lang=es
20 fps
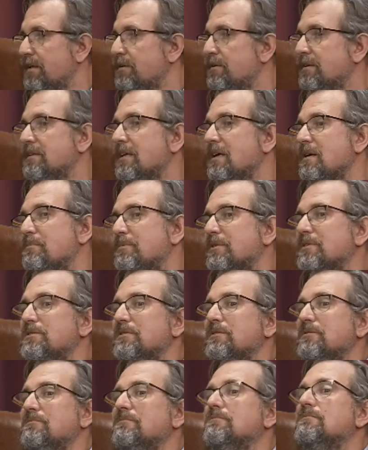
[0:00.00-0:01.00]
la libertad de
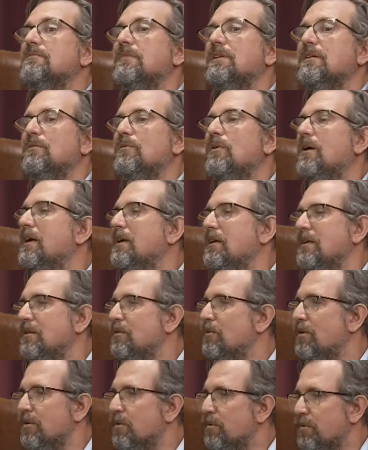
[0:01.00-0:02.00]
expresión no hay,
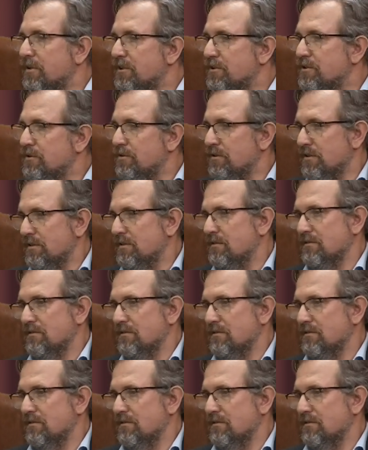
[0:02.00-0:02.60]
no hay dos versiones.